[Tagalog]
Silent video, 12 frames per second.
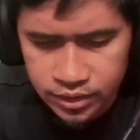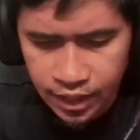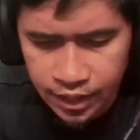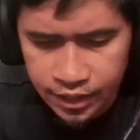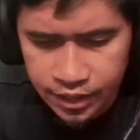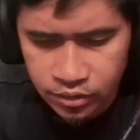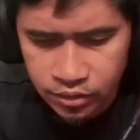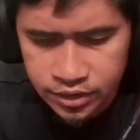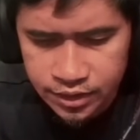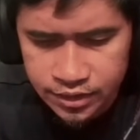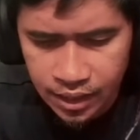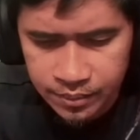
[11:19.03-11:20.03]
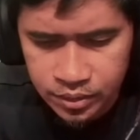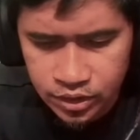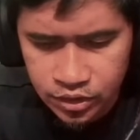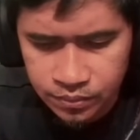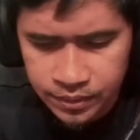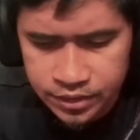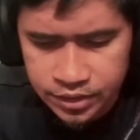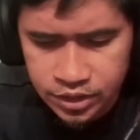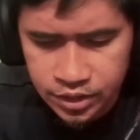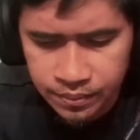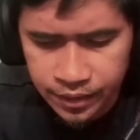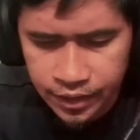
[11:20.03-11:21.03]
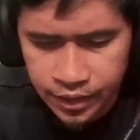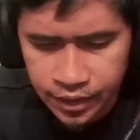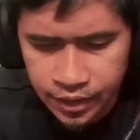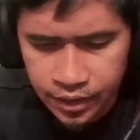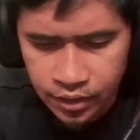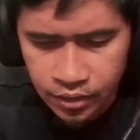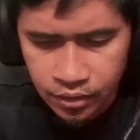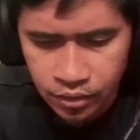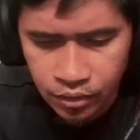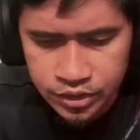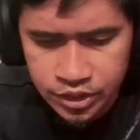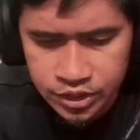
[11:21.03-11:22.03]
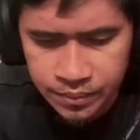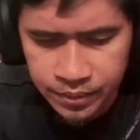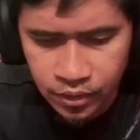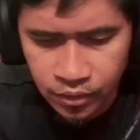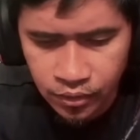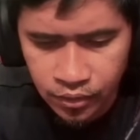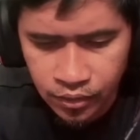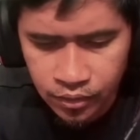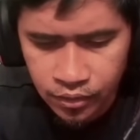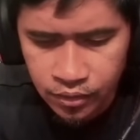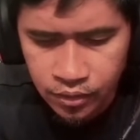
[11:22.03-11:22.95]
O, oh, tangin na, o, oh, sinasabi ko sa inyo pre, GG pre. O, GG pre, o.